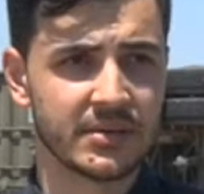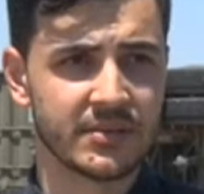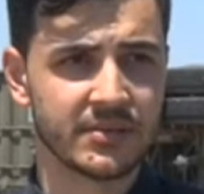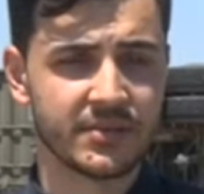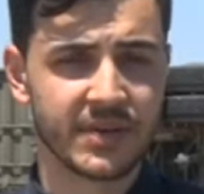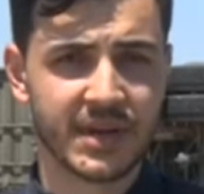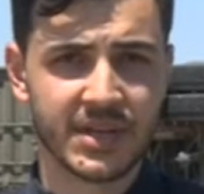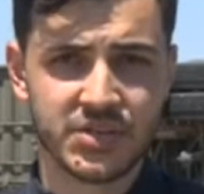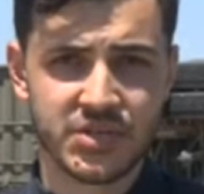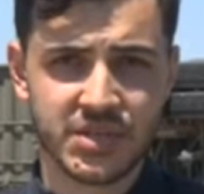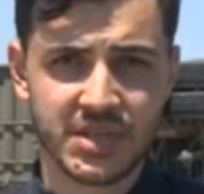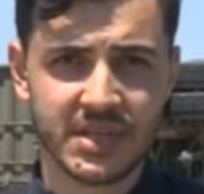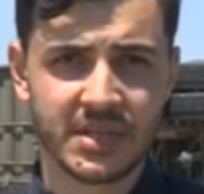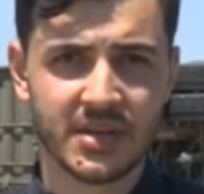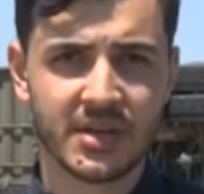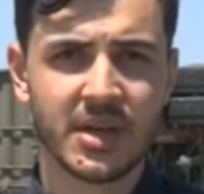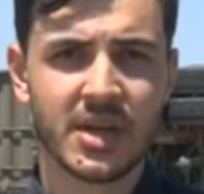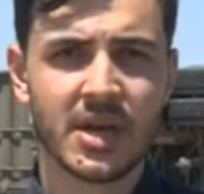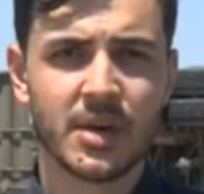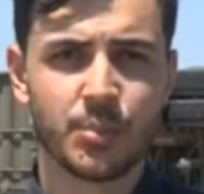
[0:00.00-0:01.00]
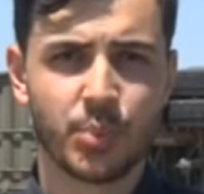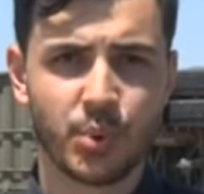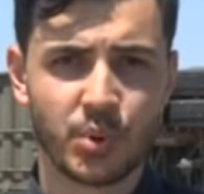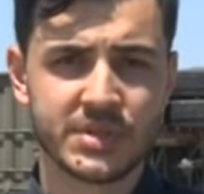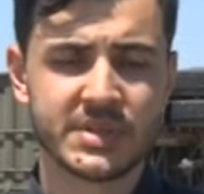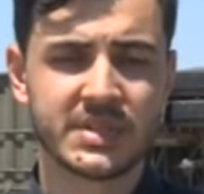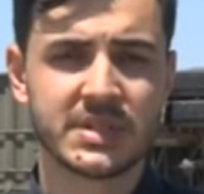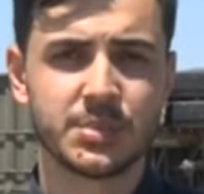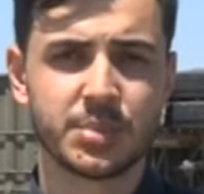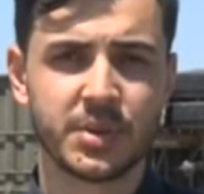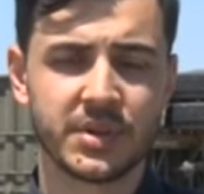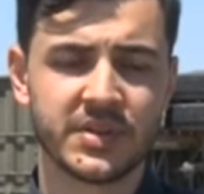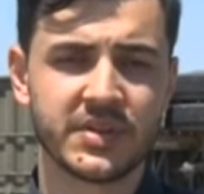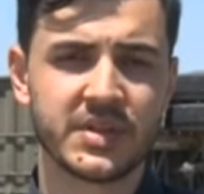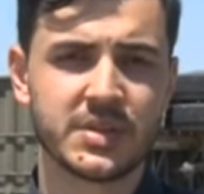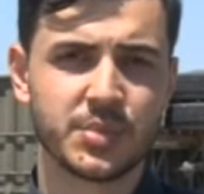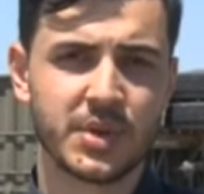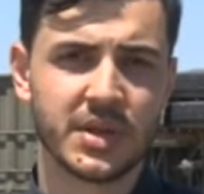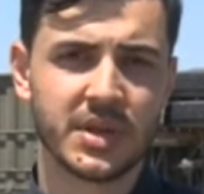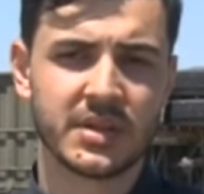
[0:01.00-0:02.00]
врачи просят обратить
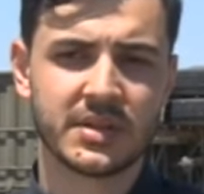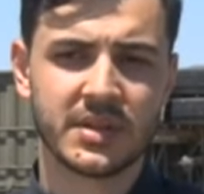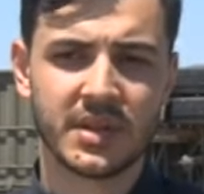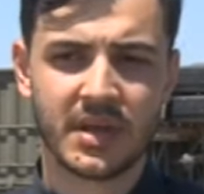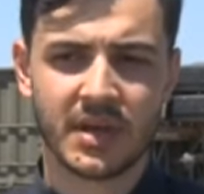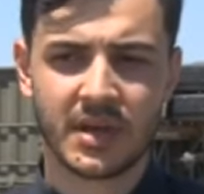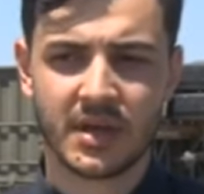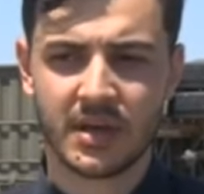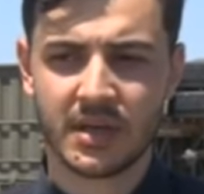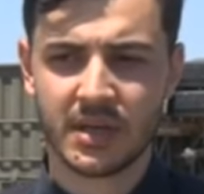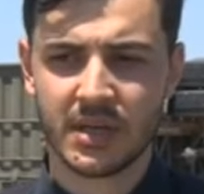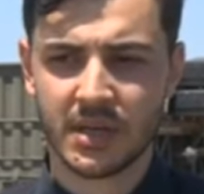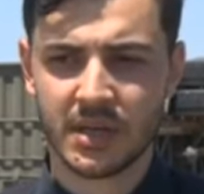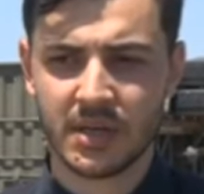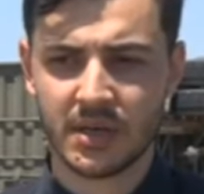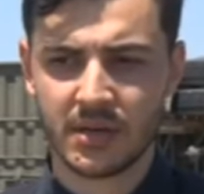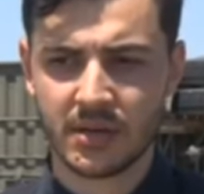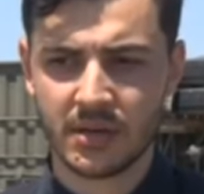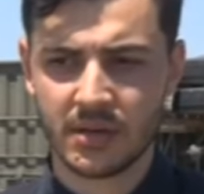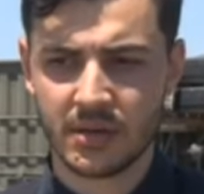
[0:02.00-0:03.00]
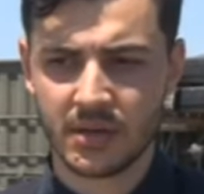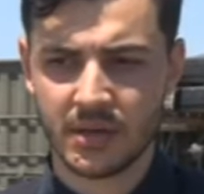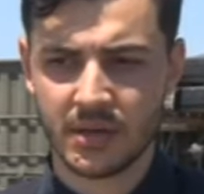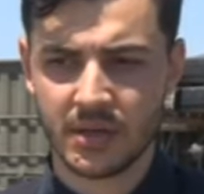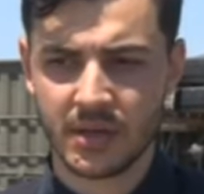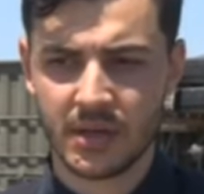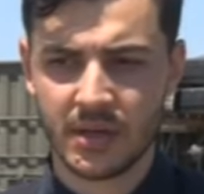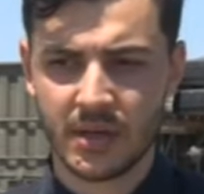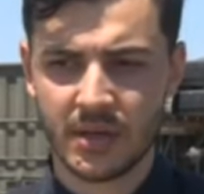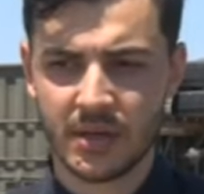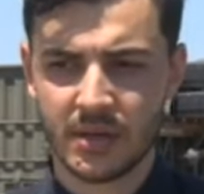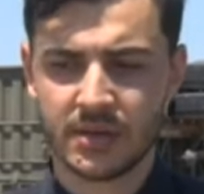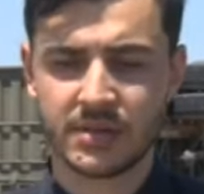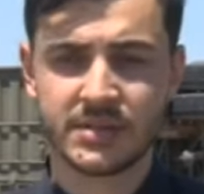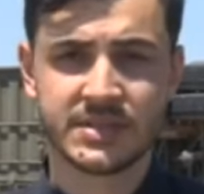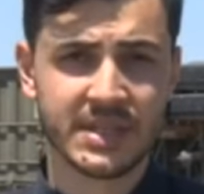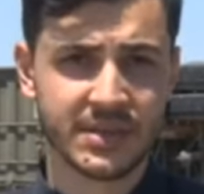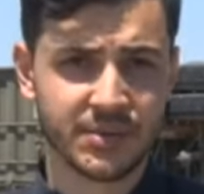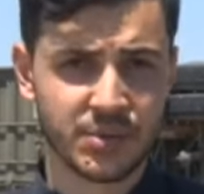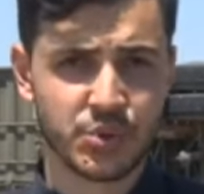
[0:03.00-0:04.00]
внимание на
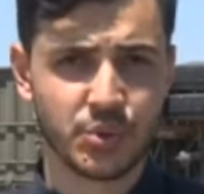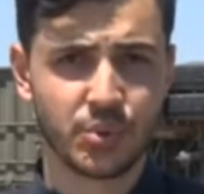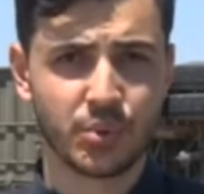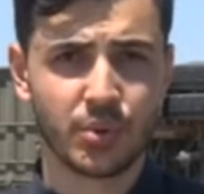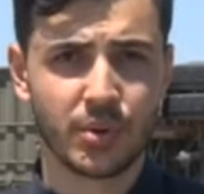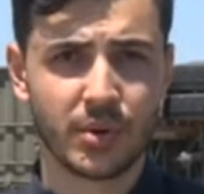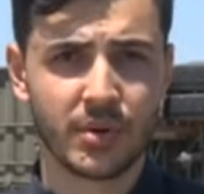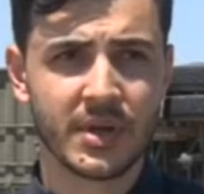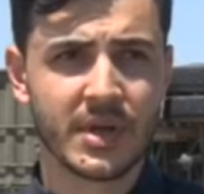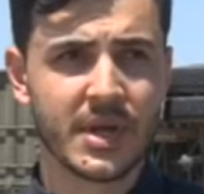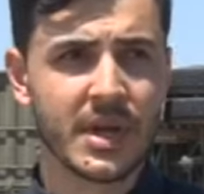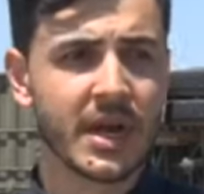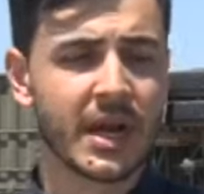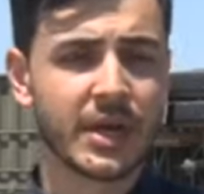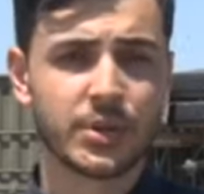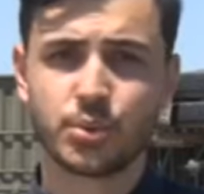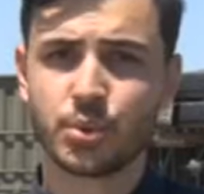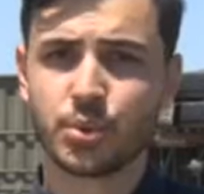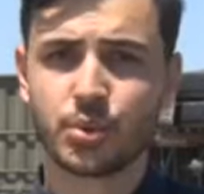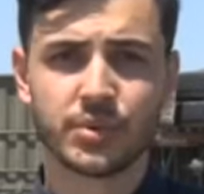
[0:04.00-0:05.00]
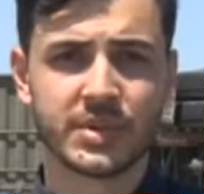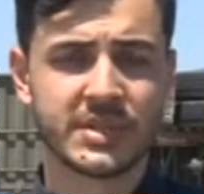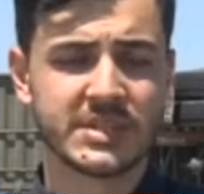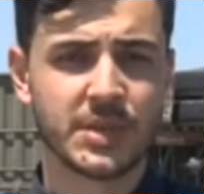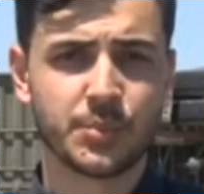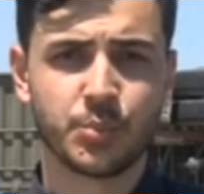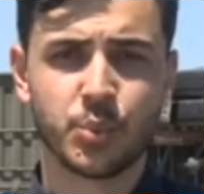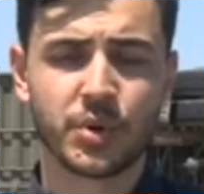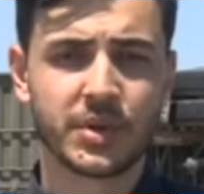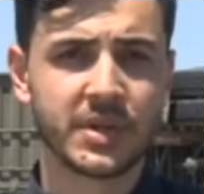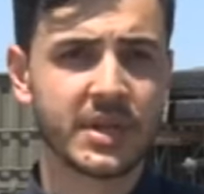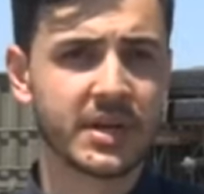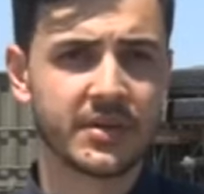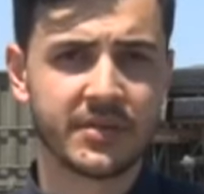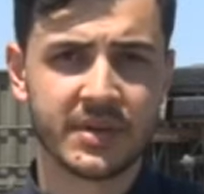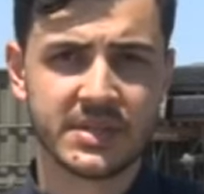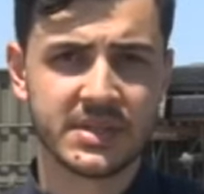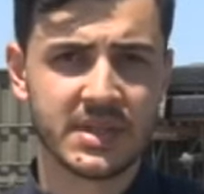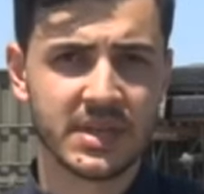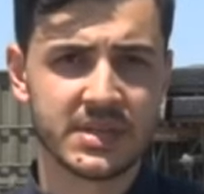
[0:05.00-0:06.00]
девочку, которую до сих пор не
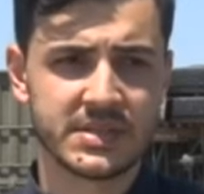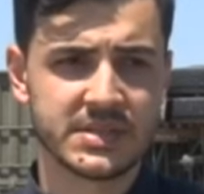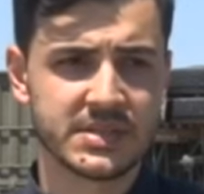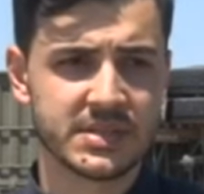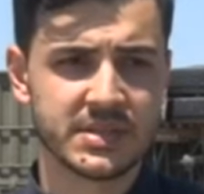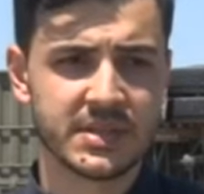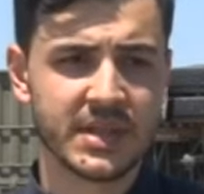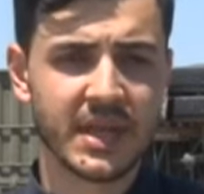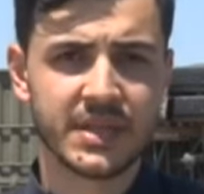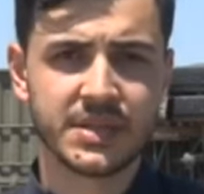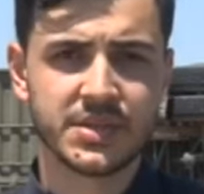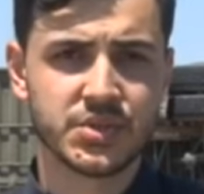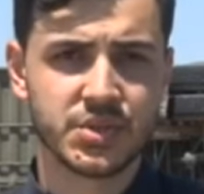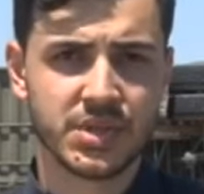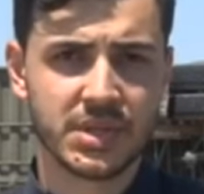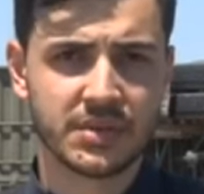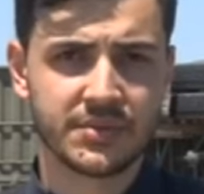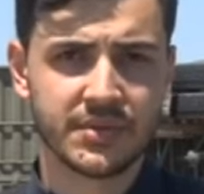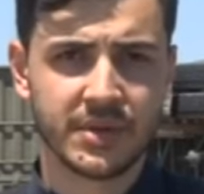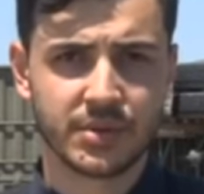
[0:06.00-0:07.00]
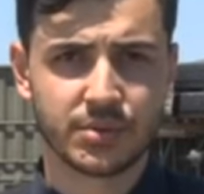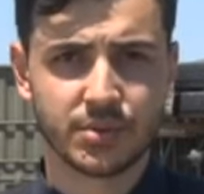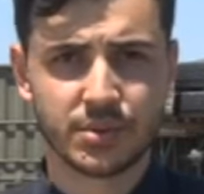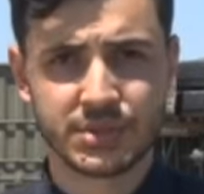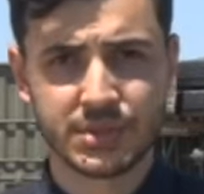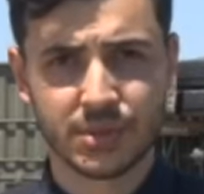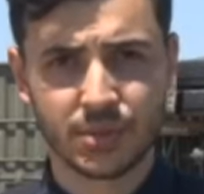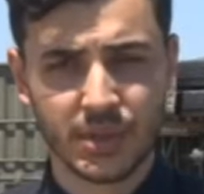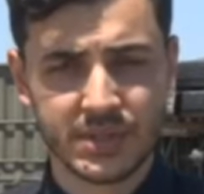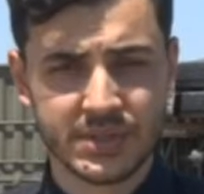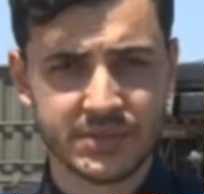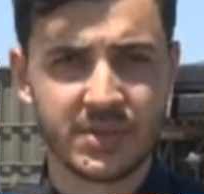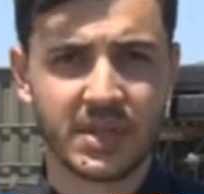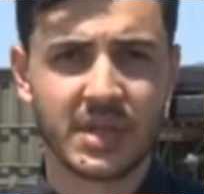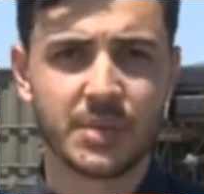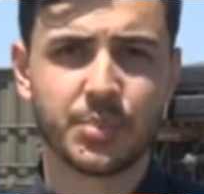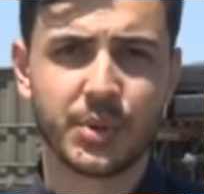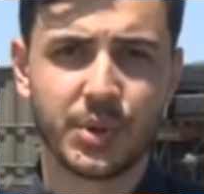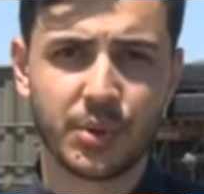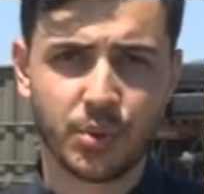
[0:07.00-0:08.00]
хватились ни один человек. То есть
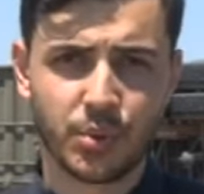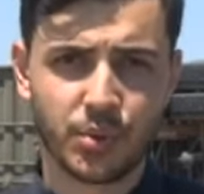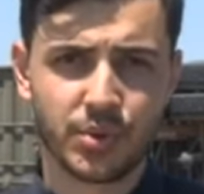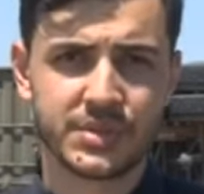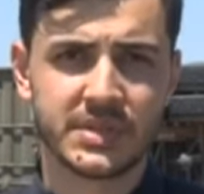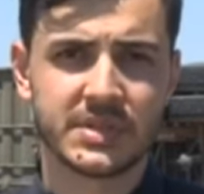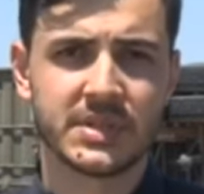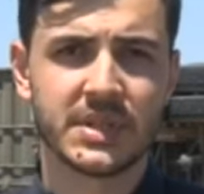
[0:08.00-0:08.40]
родственники приходят,